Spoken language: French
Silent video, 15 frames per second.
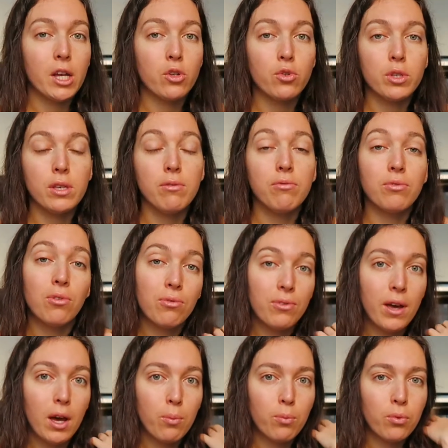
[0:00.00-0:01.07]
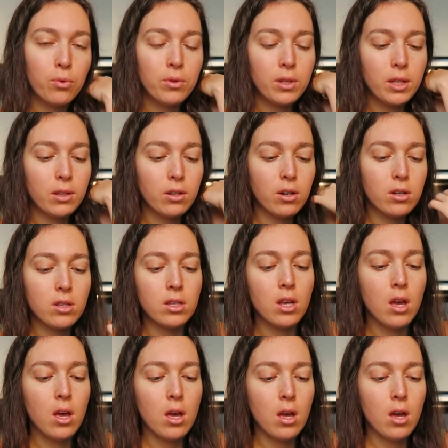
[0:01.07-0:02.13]
quelque chose qu'il faut faire pour une détox.
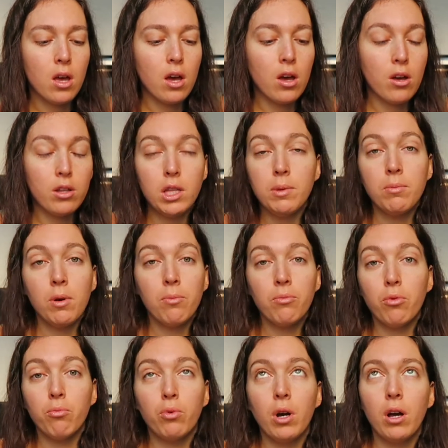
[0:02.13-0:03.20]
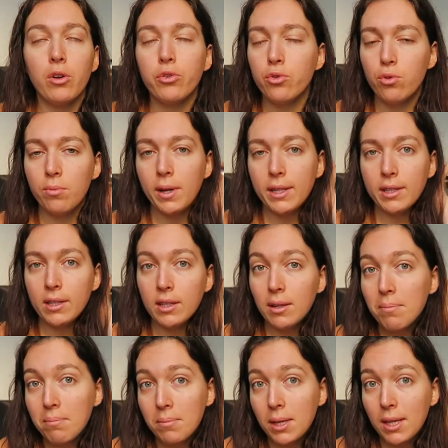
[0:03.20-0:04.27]
Euh, ni même boire un jus le
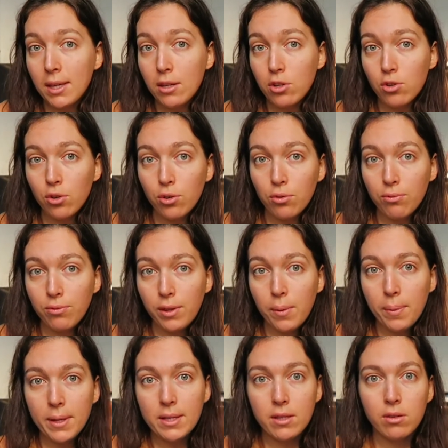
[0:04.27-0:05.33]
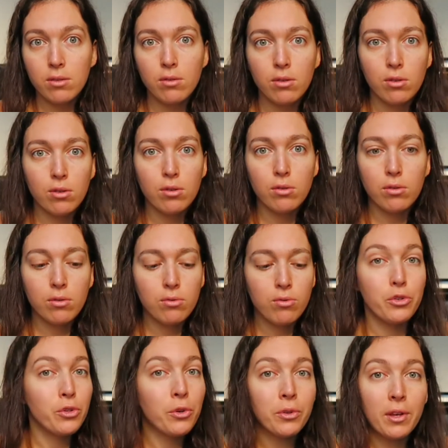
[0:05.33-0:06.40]
matin, mais je le fais parce que
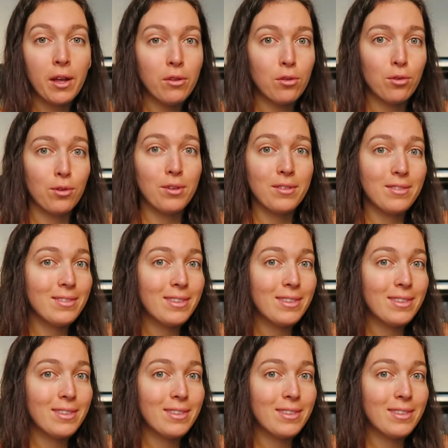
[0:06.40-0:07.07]
je suis en train de